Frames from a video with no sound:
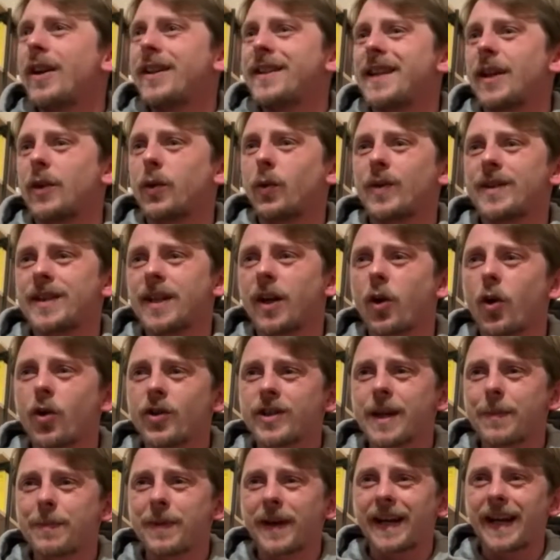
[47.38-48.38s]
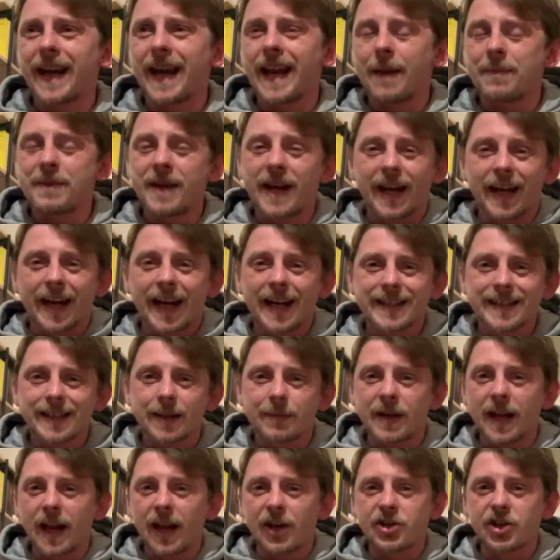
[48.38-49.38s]
ho iniziato questa cosa perché la mia ragazza
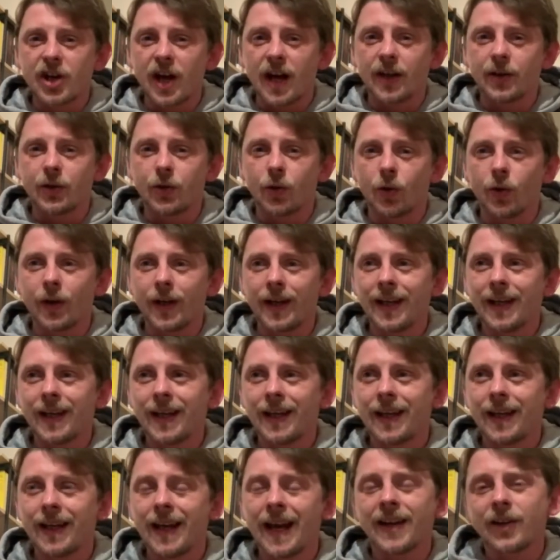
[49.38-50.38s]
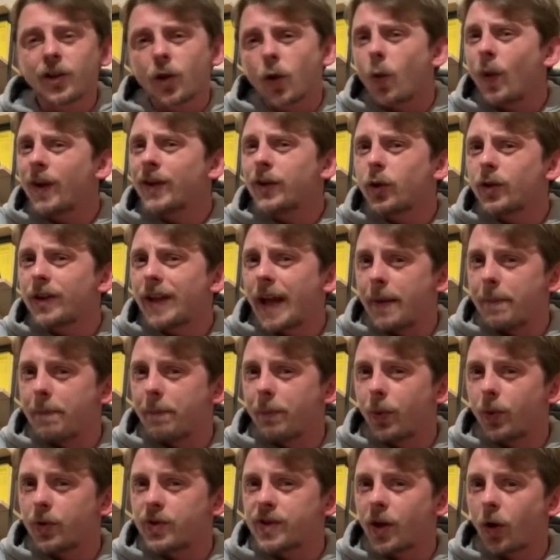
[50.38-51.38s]
mi ha lasciato e entro quanto
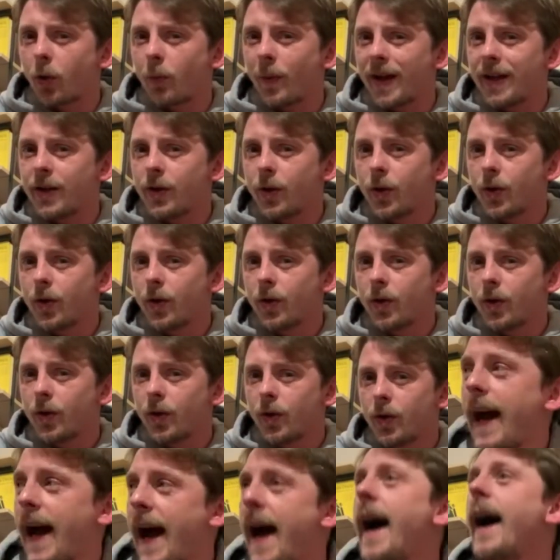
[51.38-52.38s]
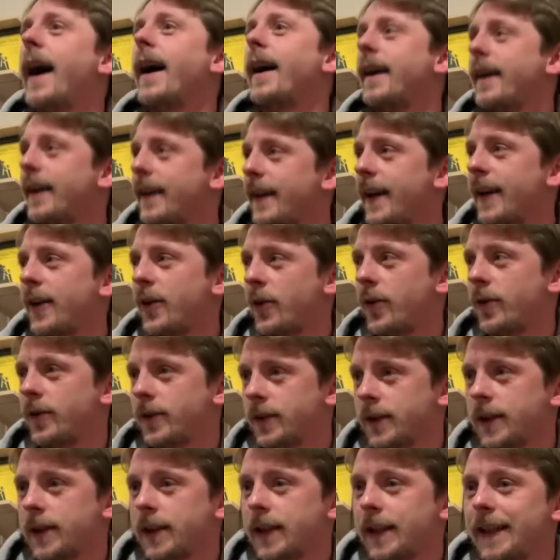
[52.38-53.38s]
tempo starò meglio? Ah, ecco,
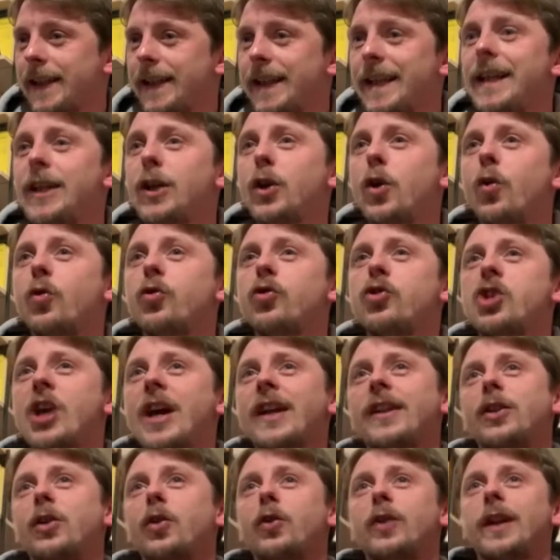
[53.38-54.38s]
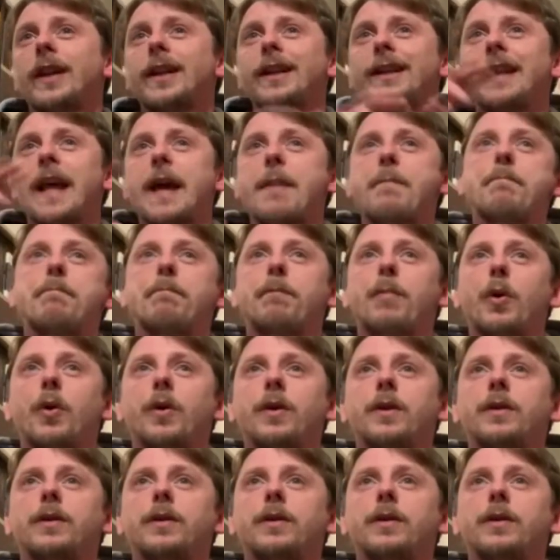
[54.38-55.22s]
il concetto del tempo.